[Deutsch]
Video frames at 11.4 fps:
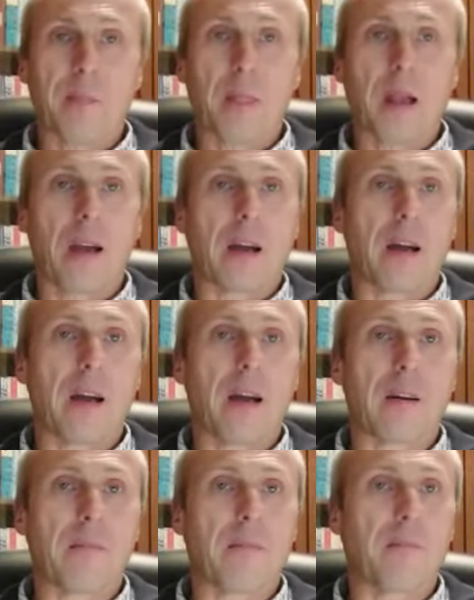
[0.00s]

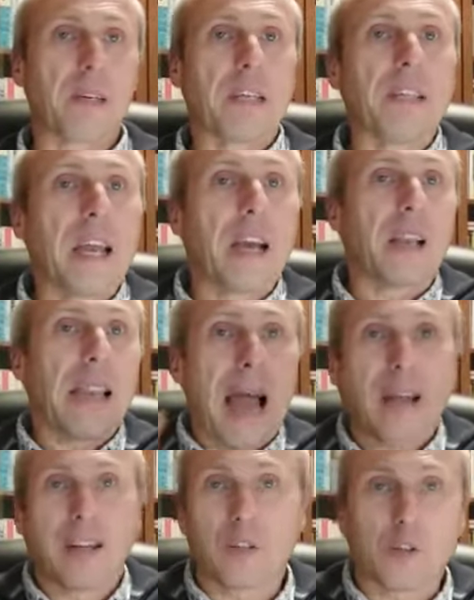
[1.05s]
ähm, in der
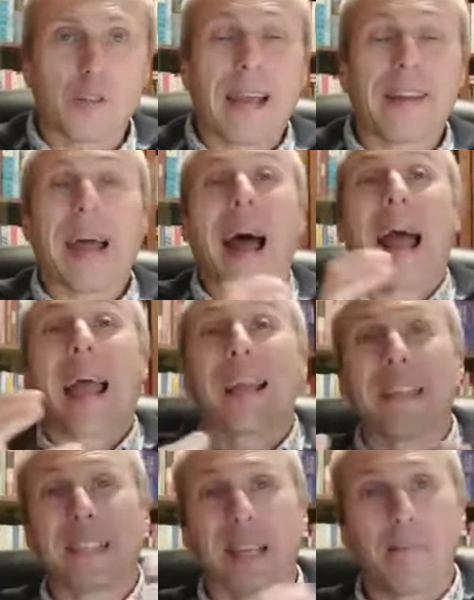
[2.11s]
Lage zu sein,
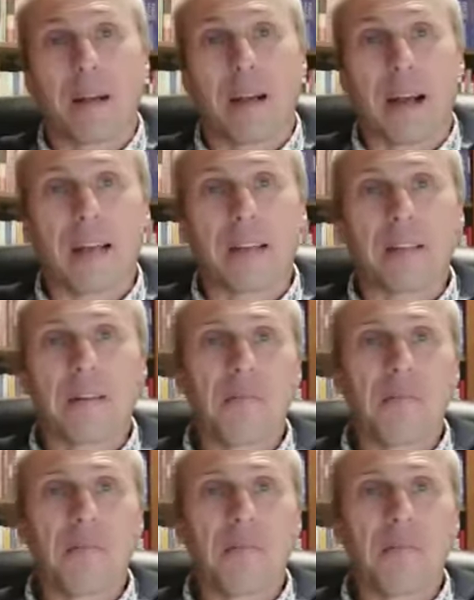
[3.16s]
Einsamkeit.